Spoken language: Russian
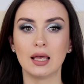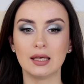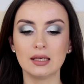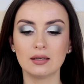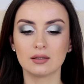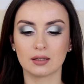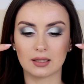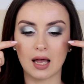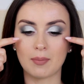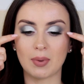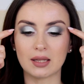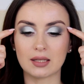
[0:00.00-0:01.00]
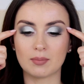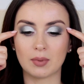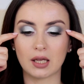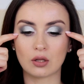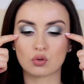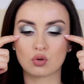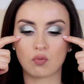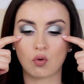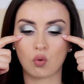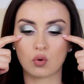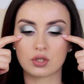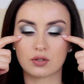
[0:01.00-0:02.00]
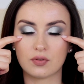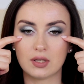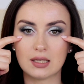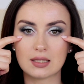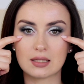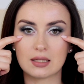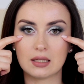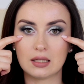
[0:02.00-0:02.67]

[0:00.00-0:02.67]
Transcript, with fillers: И иногда, опять-таки, моя тушевка уходит вниз,